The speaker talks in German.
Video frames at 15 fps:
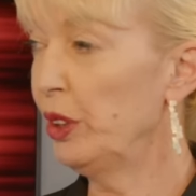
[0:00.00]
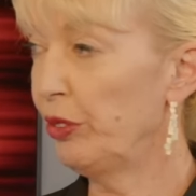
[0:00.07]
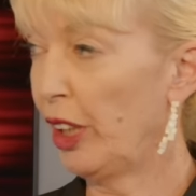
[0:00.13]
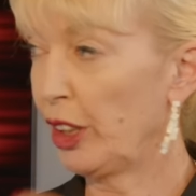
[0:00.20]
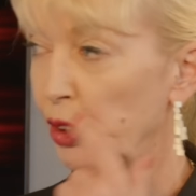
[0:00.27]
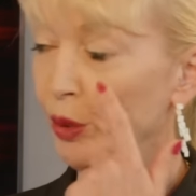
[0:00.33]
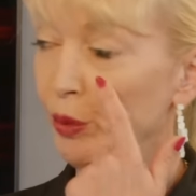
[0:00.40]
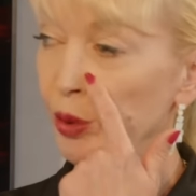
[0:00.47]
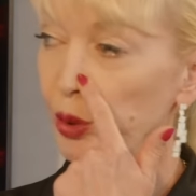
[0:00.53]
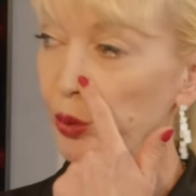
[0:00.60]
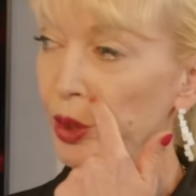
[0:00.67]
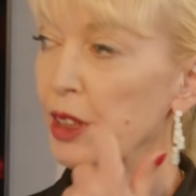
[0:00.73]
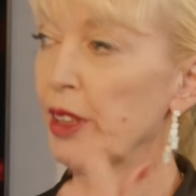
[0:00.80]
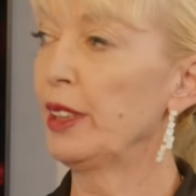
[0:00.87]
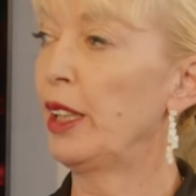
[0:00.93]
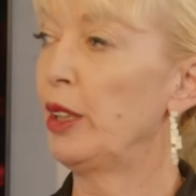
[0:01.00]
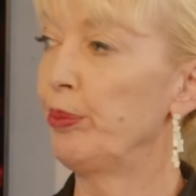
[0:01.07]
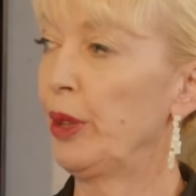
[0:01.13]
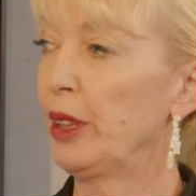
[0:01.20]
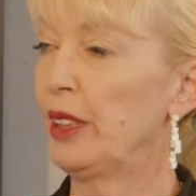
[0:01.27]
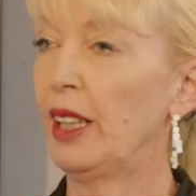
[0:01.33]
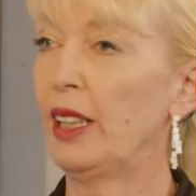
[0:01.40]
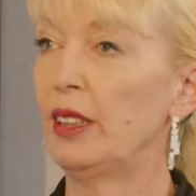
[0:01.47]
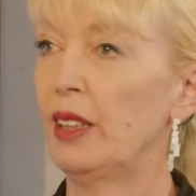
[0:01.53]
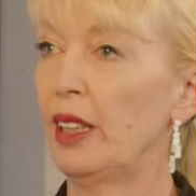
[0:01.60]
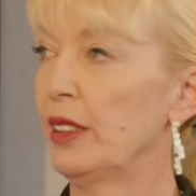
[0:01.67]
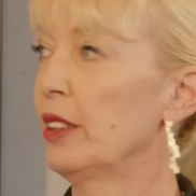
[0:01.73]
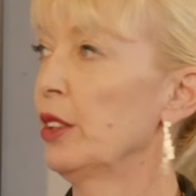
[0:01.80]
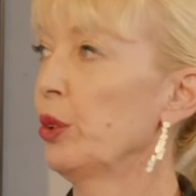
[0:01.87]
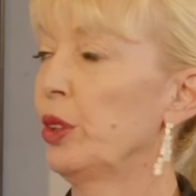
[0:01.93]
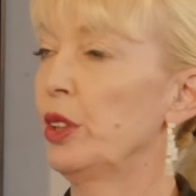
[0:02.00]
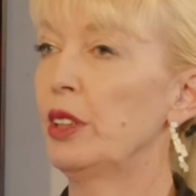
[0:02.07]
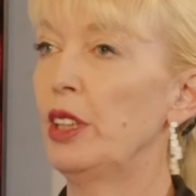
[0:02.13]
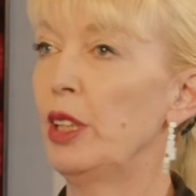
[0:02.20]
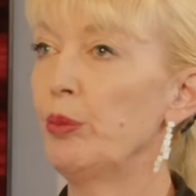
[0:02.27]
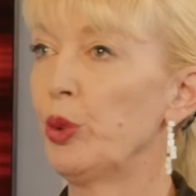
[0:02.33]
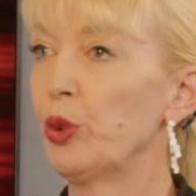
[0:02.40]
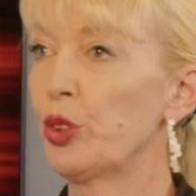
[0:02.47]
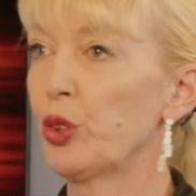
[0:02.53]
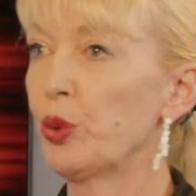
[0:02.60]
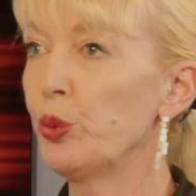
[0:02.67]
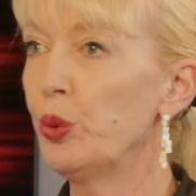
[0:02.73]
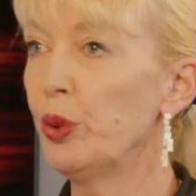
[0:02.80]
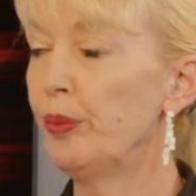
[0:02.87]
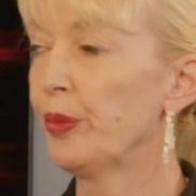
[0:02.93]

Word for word: die Flaschen von unseren Altparteien lassen solche Demos zu.